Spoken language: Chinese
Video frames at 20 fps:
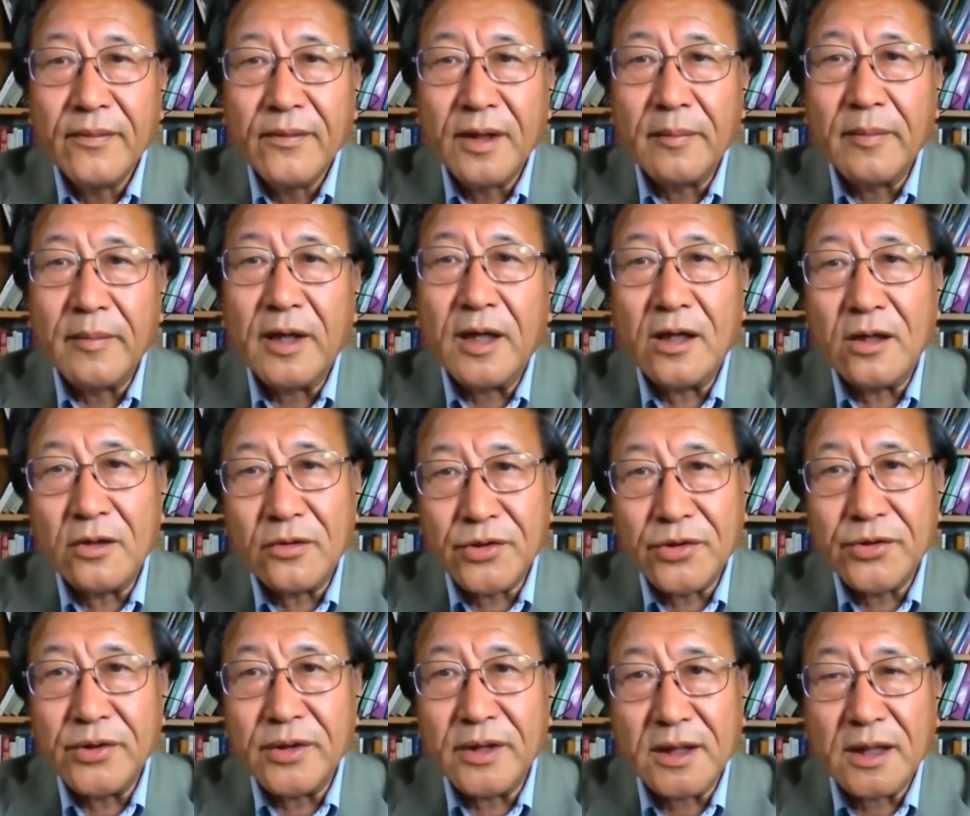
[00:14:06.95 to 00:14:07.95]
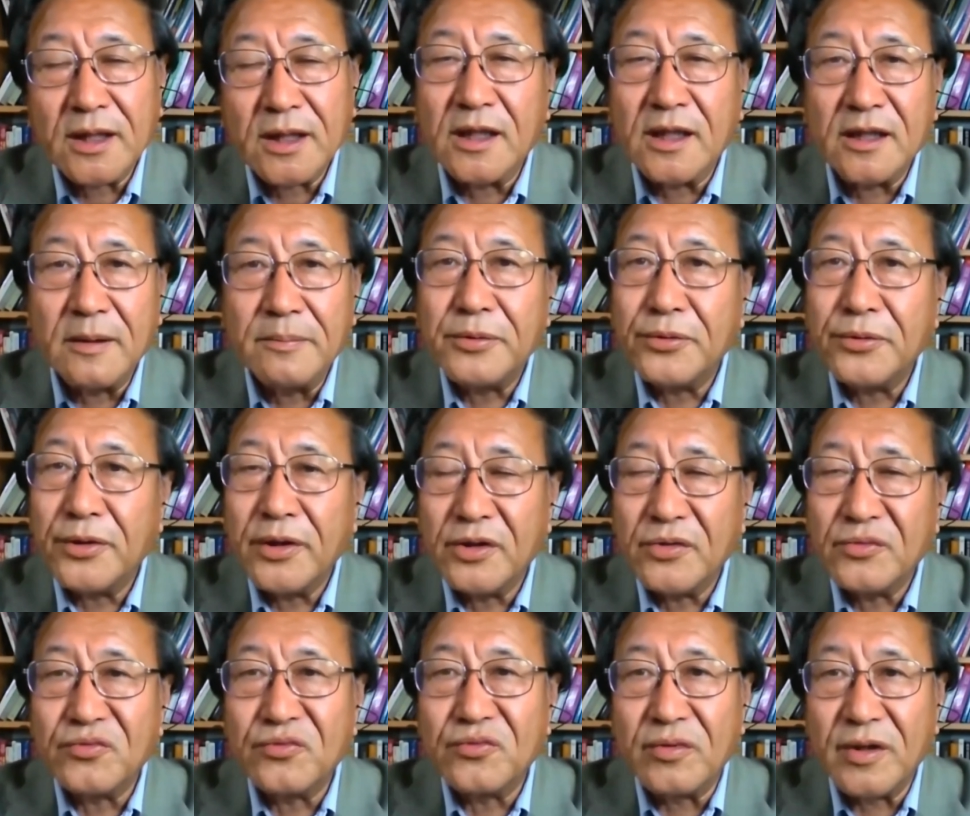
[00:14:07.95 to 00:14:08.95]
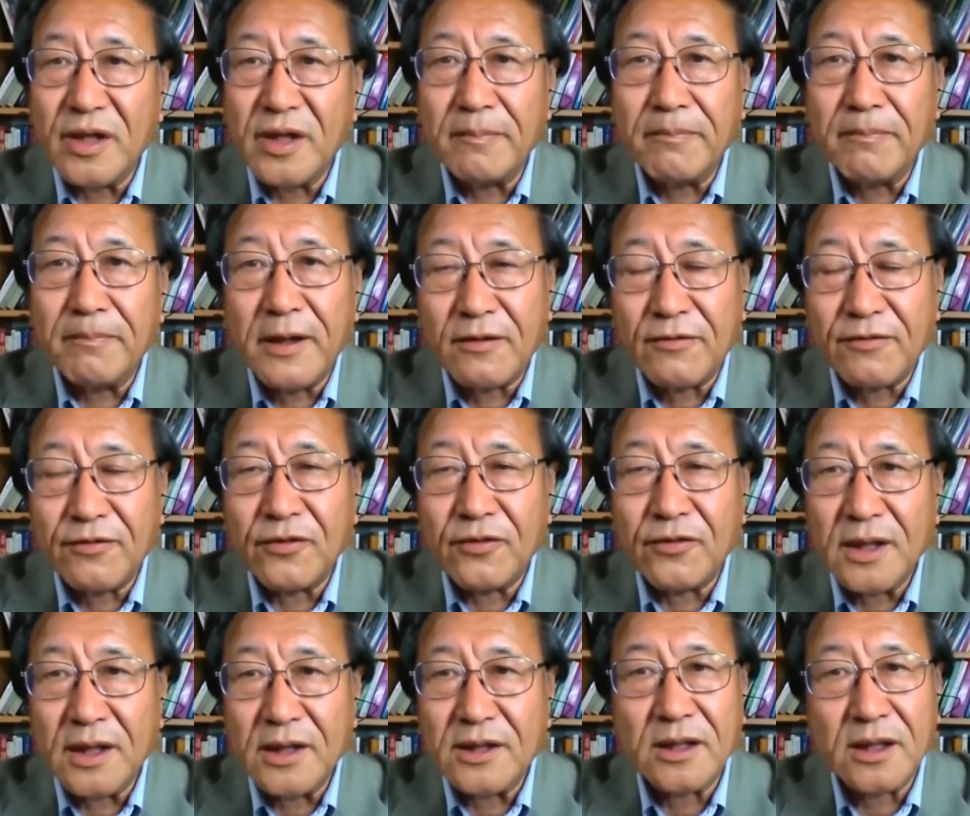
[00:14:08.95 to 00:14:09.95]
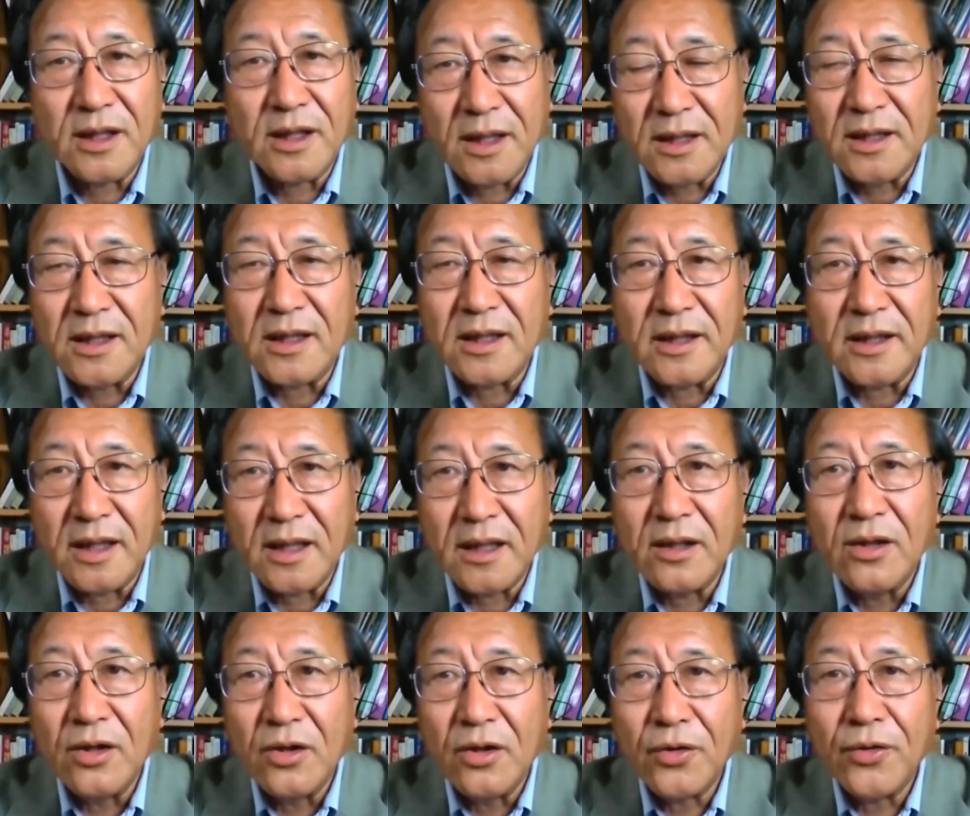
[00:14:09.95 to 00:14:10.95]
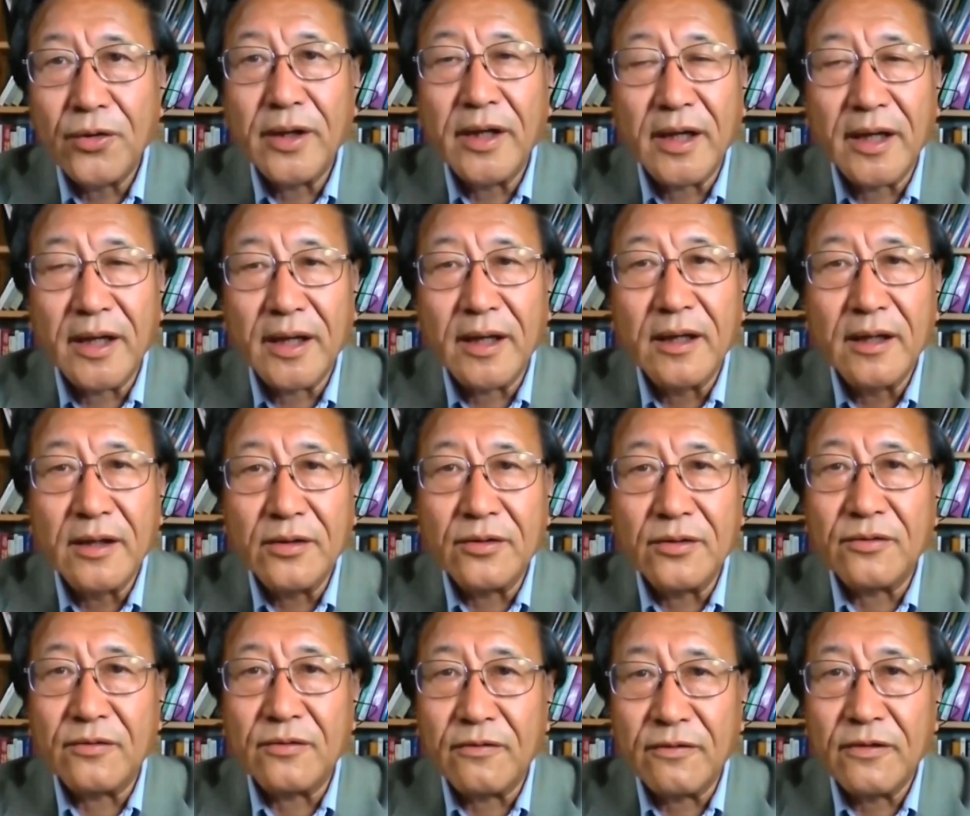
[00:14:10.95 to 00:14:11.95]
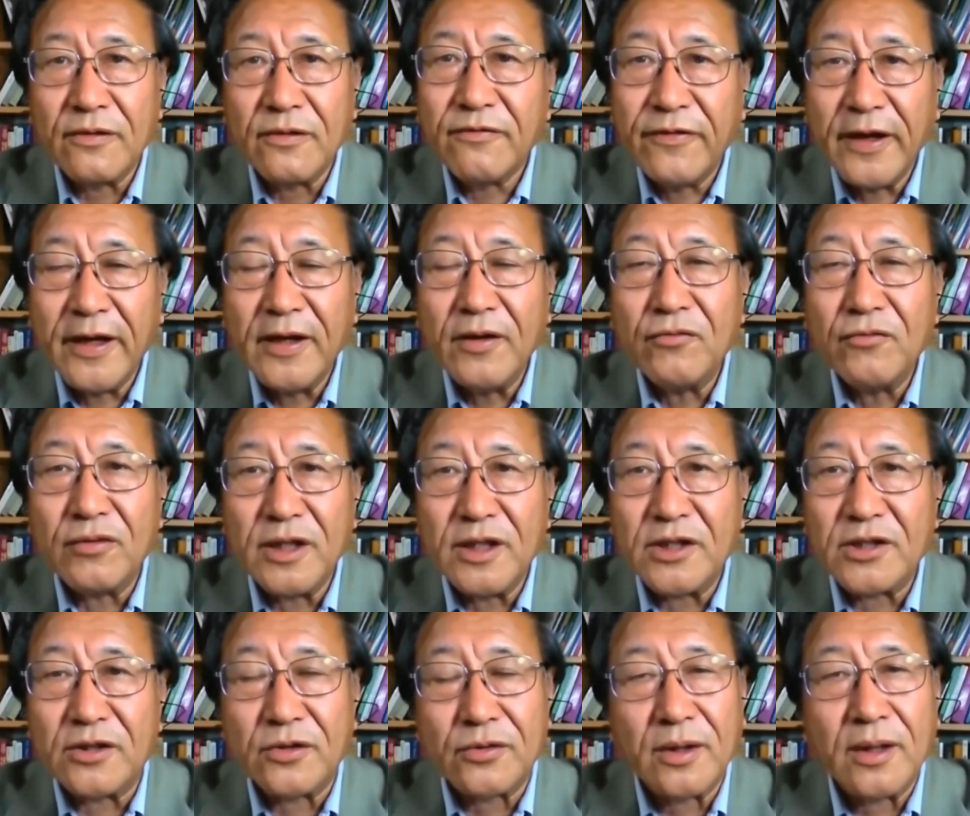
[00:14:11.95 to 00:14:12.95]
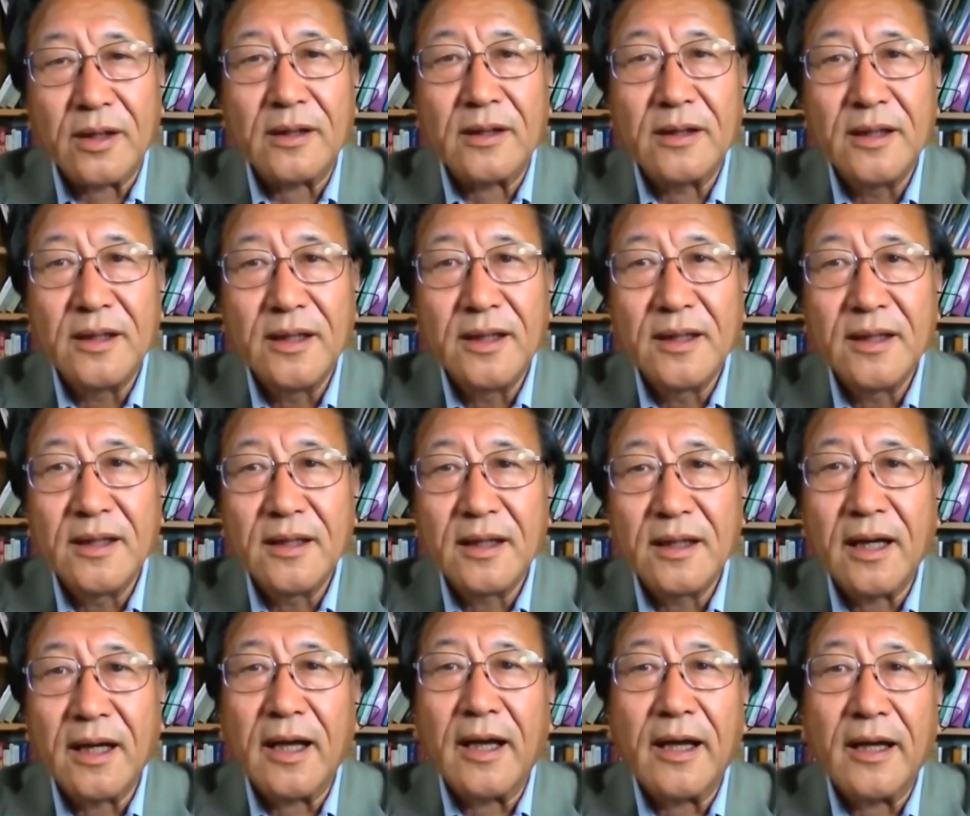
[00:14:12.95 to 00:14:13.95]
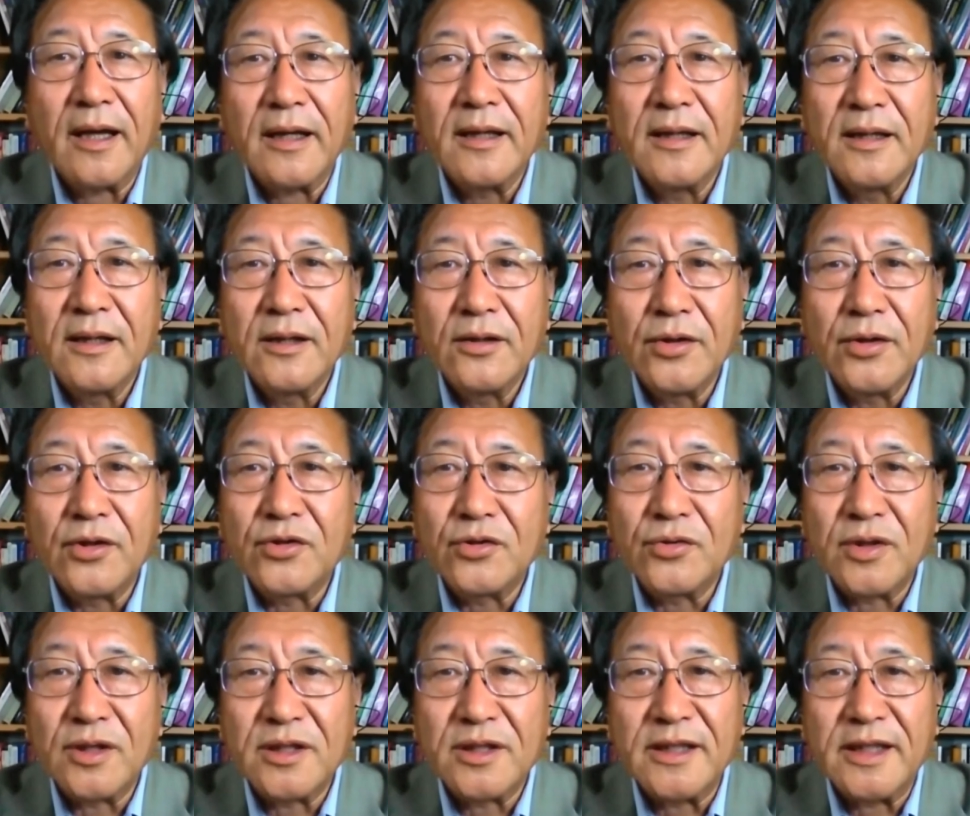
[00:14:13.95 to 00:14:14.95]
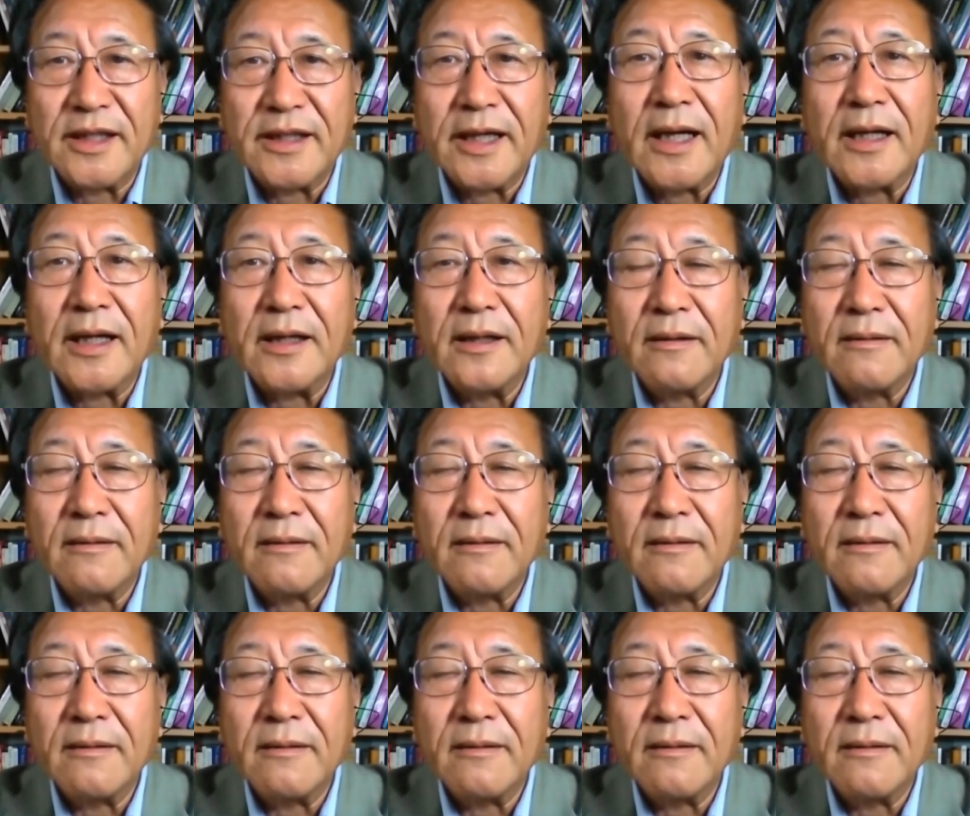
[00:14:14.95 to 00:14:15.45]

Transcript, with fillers: 那么后续呢，他可能不会用武力报复，但是很可能会用非武力手段来对中国施加压力。